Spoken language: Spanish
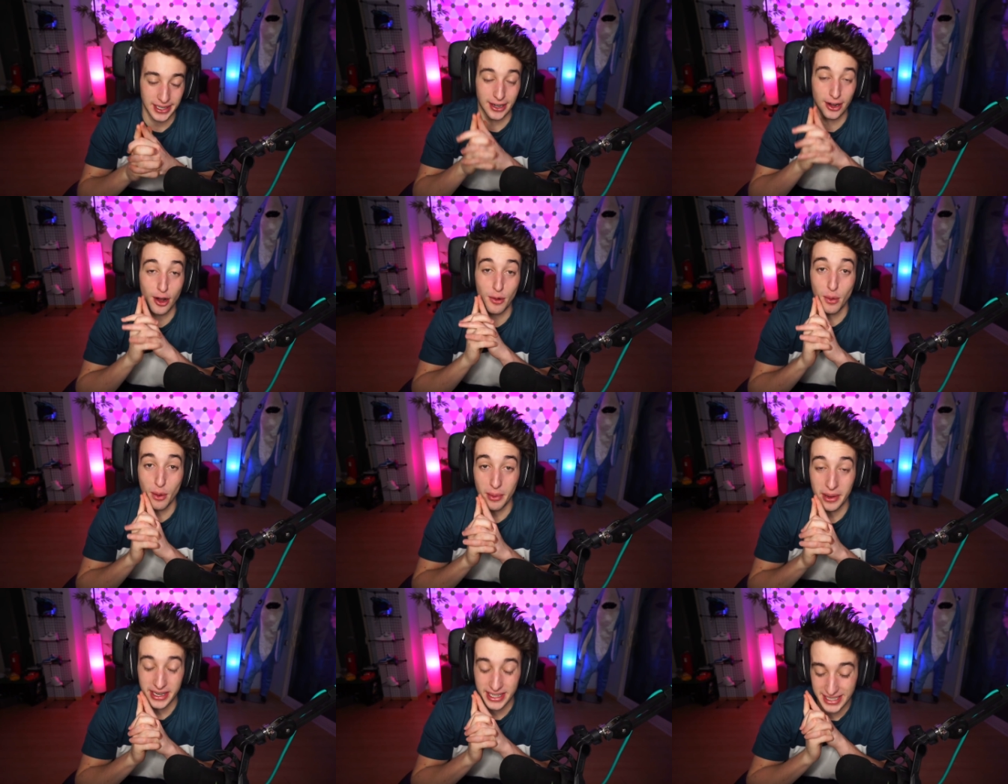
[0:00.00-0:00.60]
¿Cómo
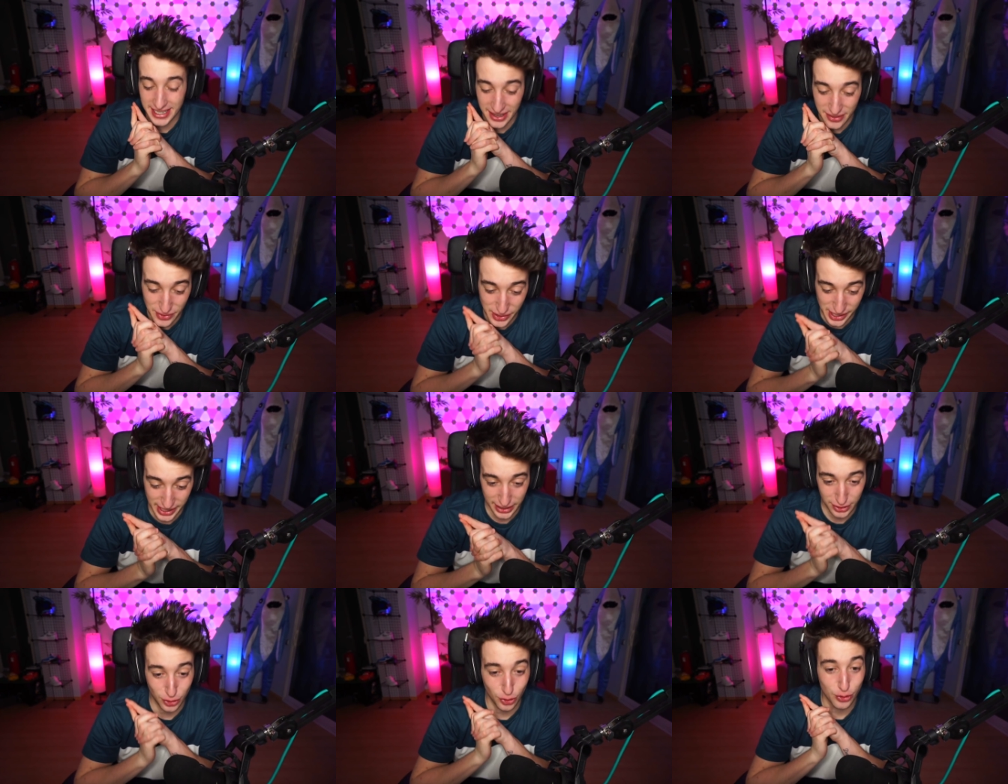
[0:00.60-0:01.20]
veis que en
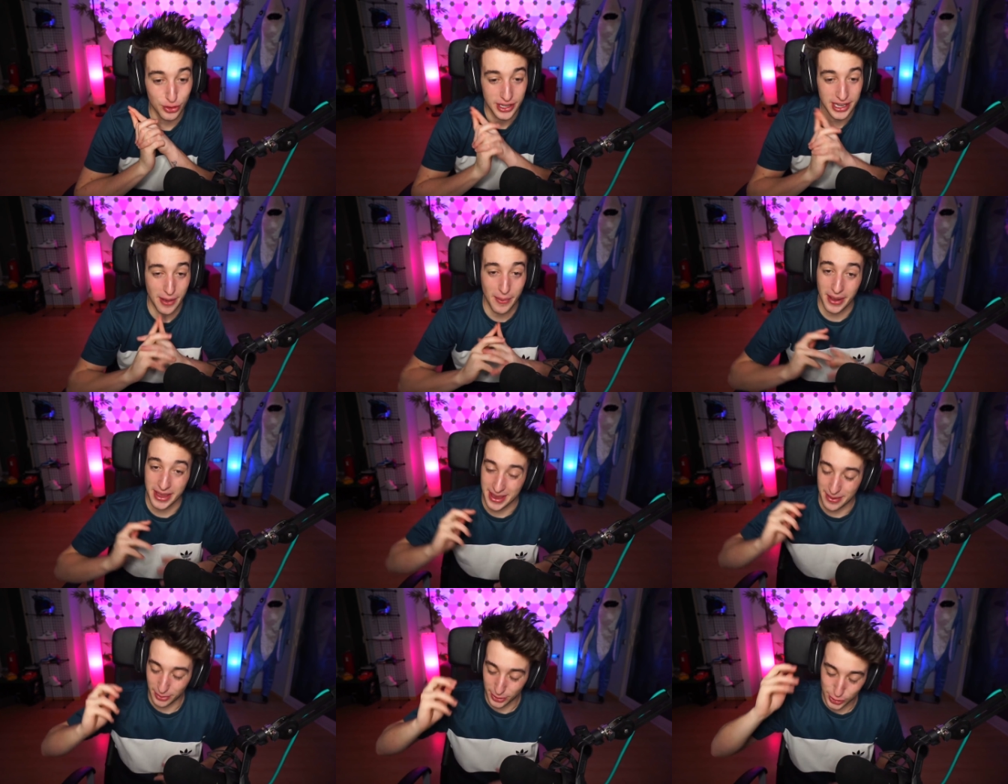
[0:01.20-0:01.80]
directo un día
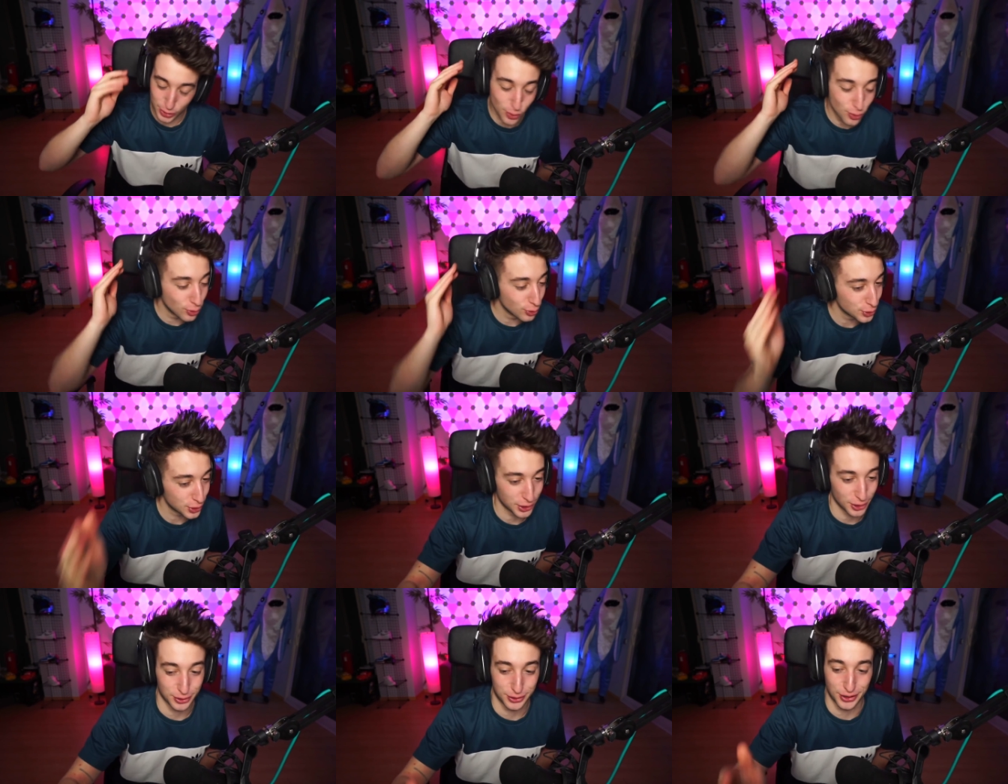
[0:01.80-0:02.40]
vayamos a un
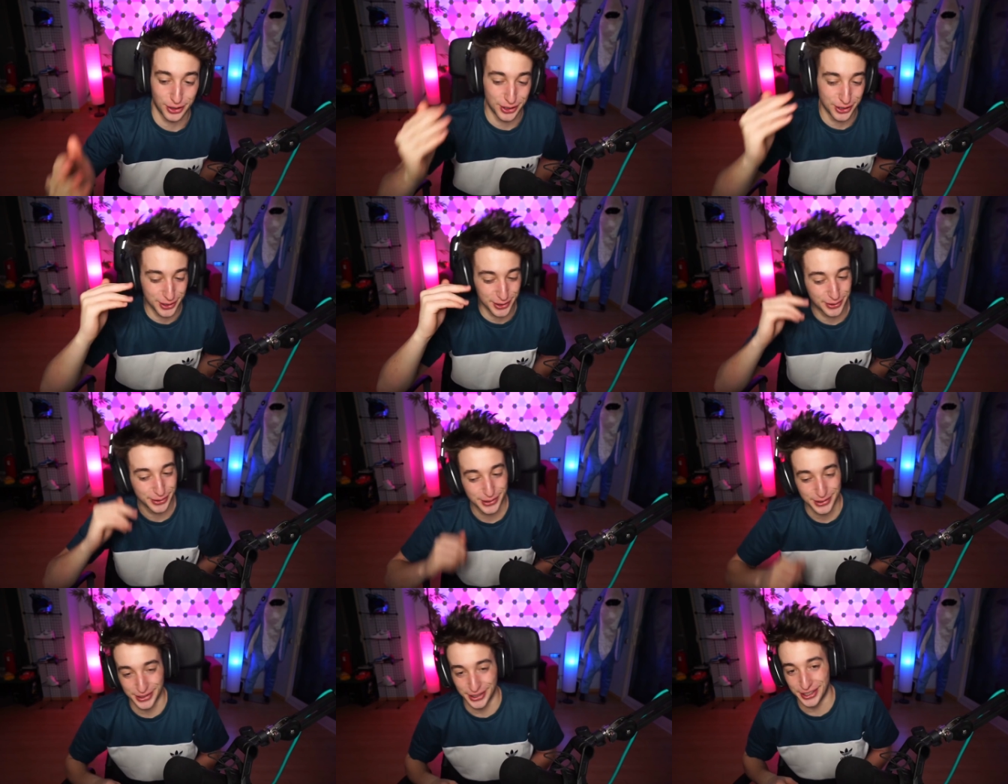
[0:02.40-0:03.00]
museo todos
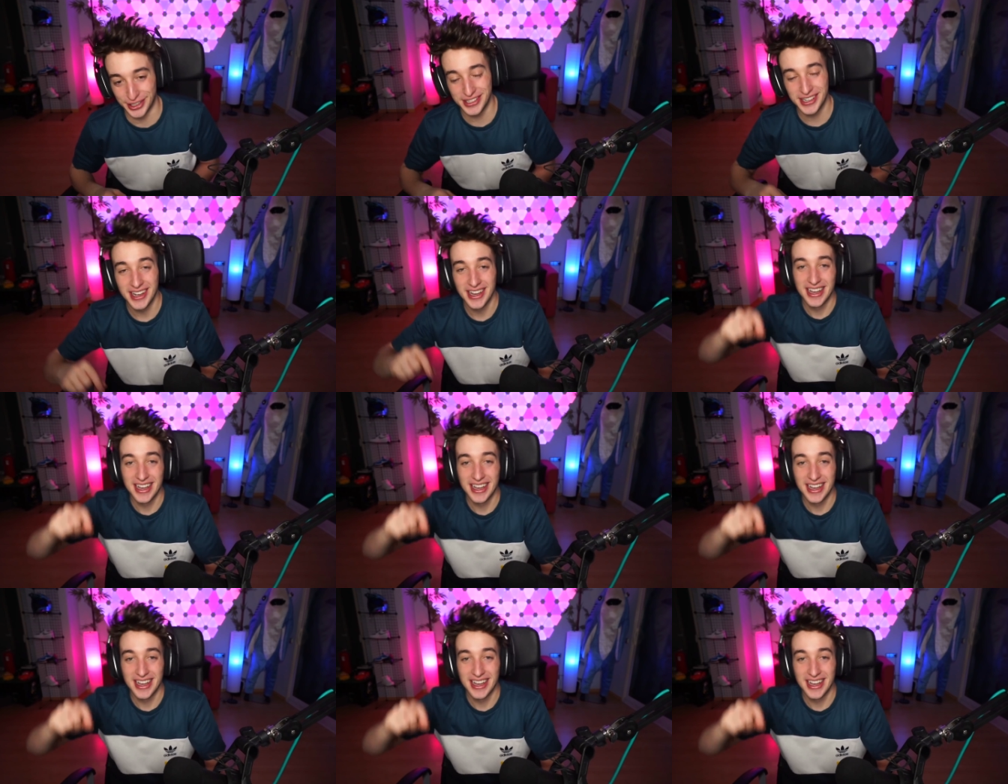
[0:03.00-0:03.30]
juntos?